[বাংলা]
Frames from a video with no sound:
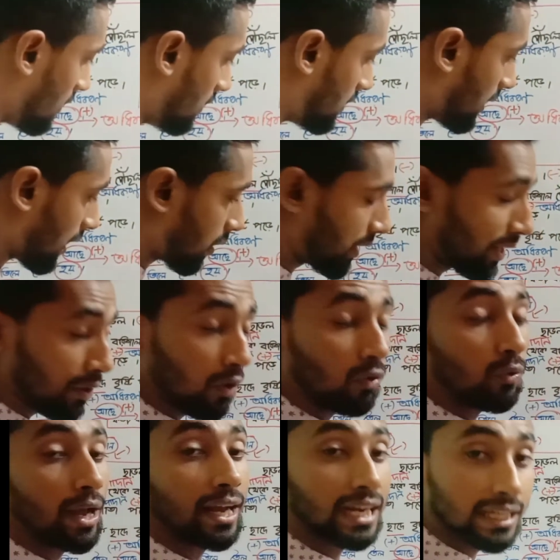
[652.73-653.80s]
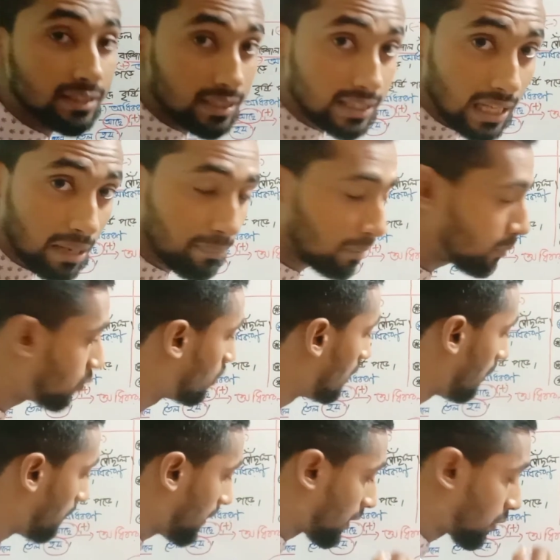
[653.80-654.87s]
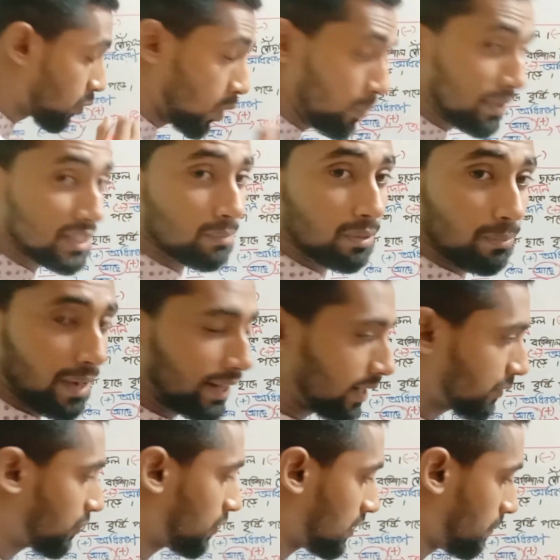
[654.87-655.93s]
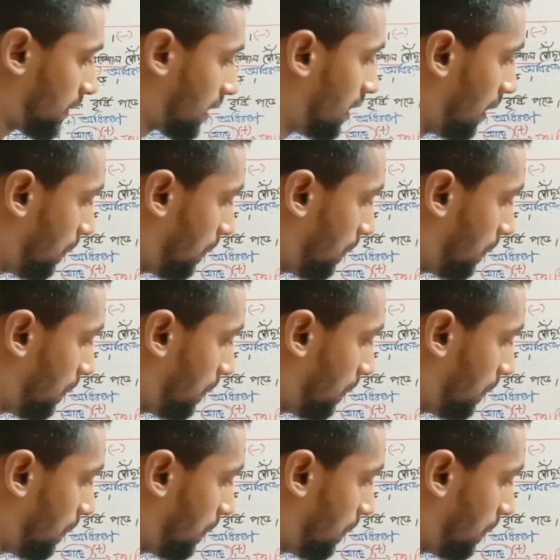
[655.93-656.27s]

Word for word: তিল থেকে কি কখনো এক কেজি তেল পাবো মানে কমে যাবে মাইনাস হয়ে যাবে